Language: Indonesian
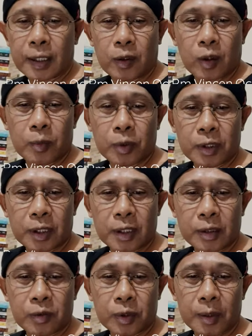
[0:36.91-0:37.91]
Ada kelompok
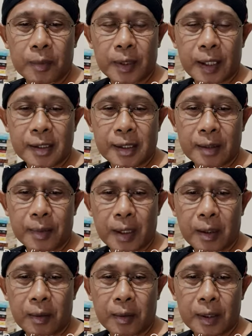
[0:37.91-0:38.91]
tertentu yang merasa
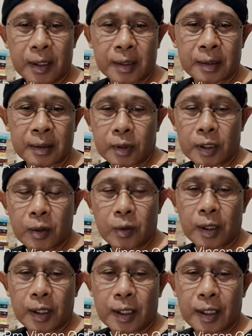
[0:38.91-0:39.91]
bahwa di
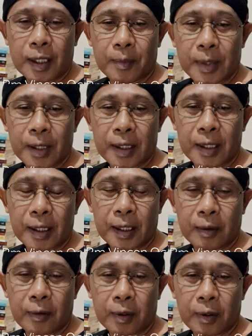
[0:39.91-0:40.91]
luar agamanya
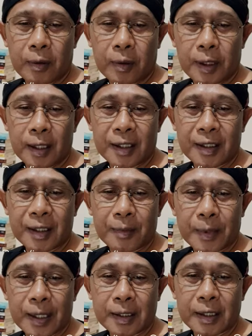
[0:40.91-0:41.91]
adalah orang-orang yang
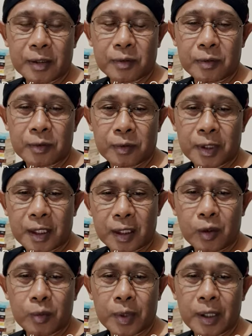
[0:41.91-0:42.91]
tidak pantas untuk
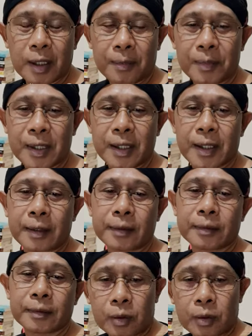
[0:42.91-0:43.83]
hidup berdampingan.